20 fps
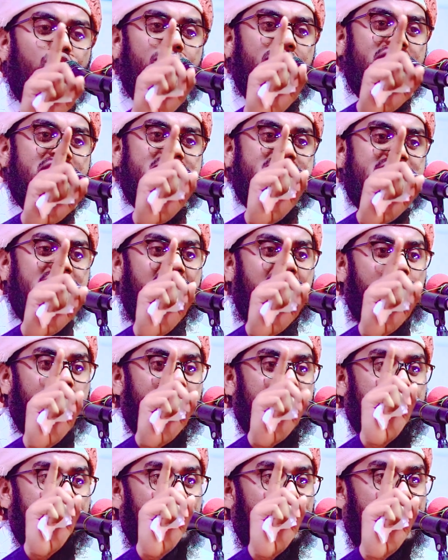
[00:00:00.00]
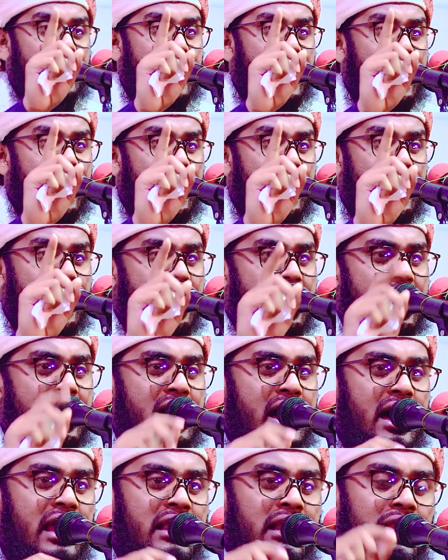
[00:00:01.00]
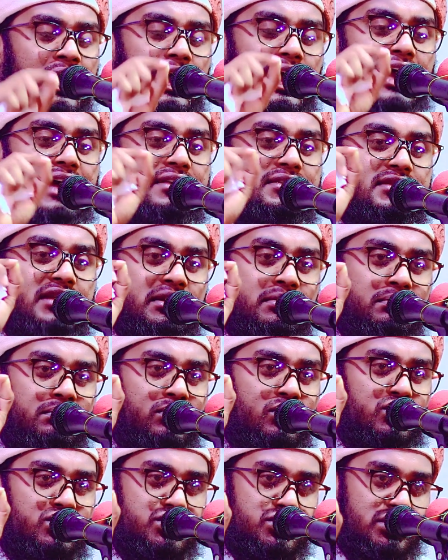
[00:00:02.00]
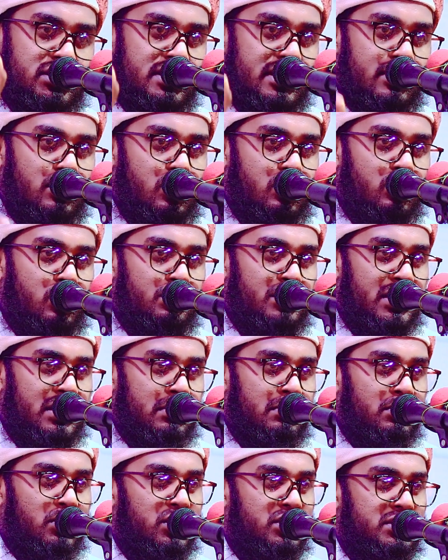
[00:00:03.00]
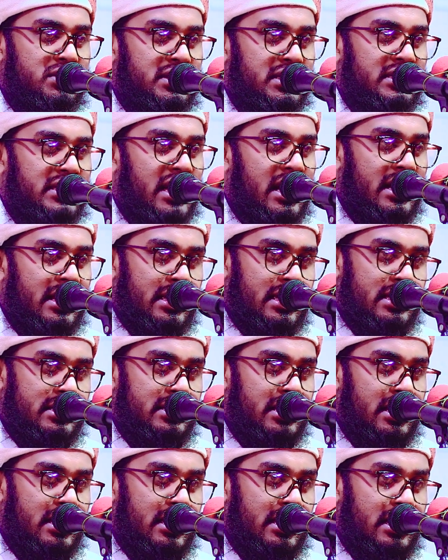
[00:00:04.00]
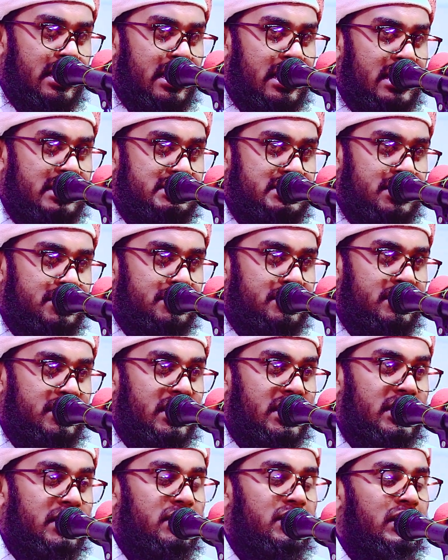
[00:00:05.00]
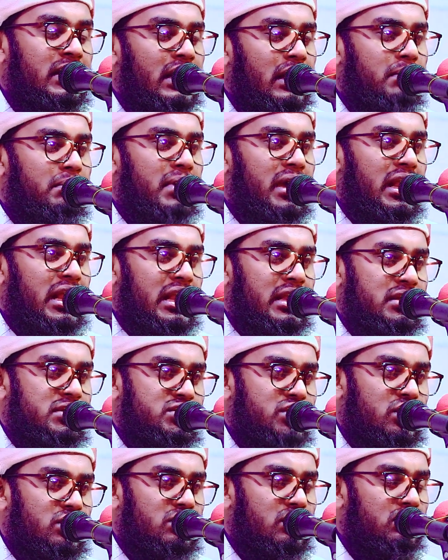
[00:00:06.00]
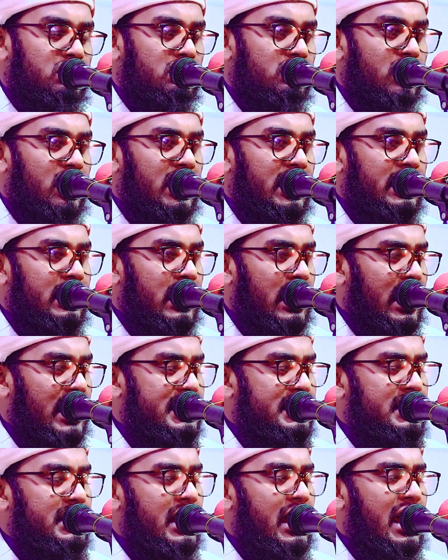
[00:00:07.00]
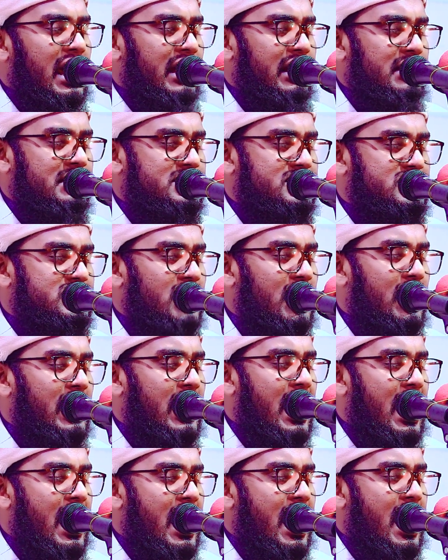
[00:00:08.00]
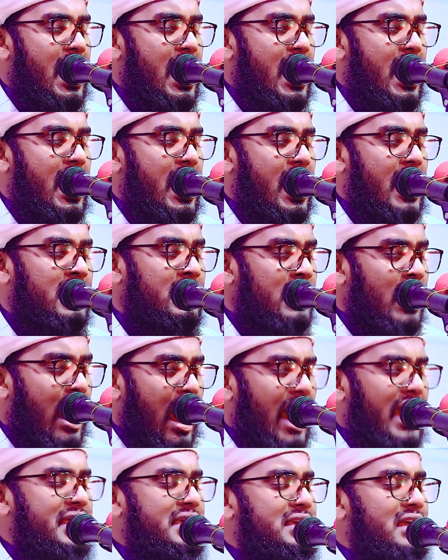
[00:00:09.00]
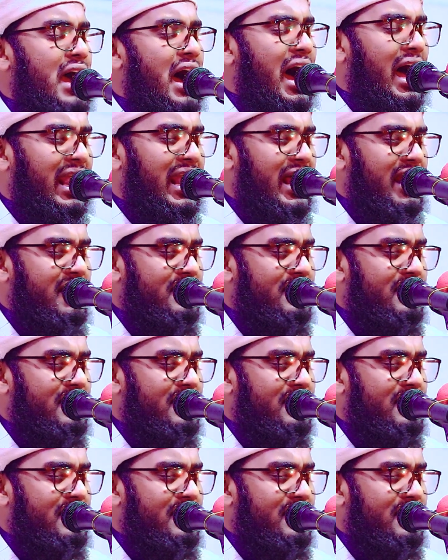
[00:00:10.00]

নবীর সাবি বেলাল একদিন মসজিদে নবীর মধ্যে দাঁড়ায়া দাঁড়ায়া আজান দেয় বেলাল যখন বলেন হাইয়াল সলাহ হাইয়াল